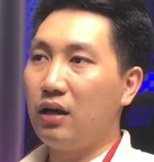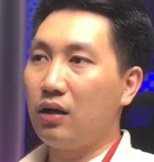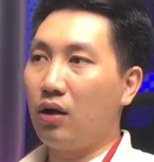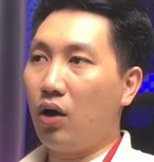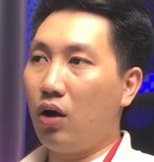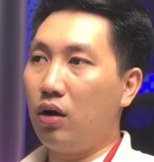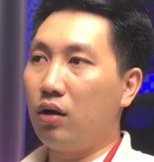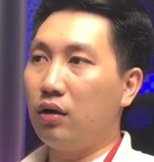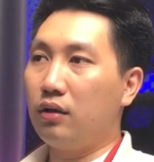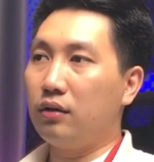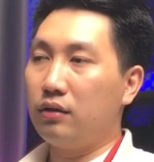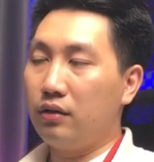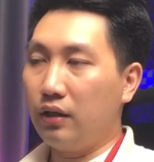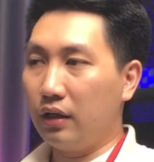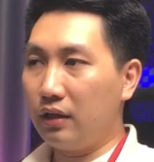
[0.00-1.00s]
còn
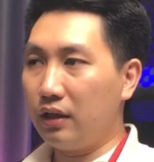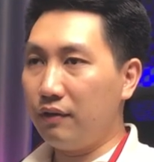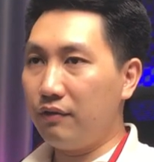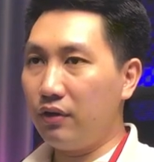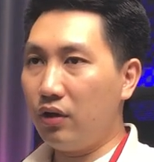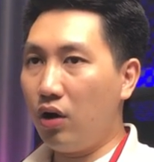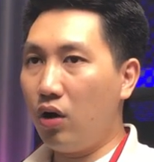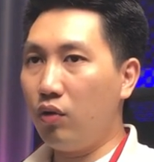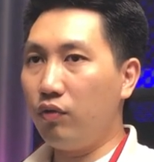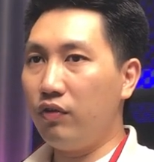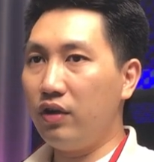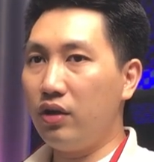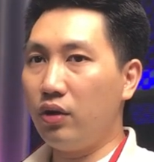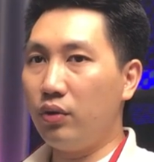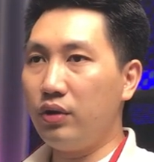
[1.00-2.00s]
những cái video
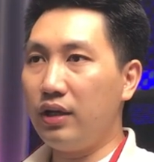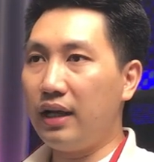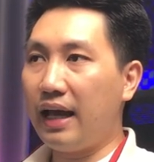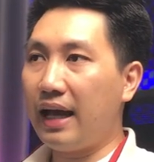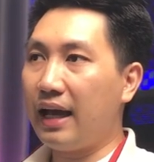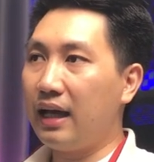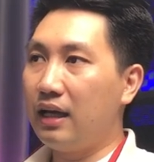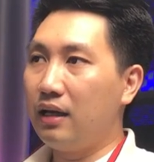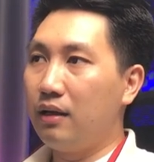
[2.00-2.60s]
ví dụ như là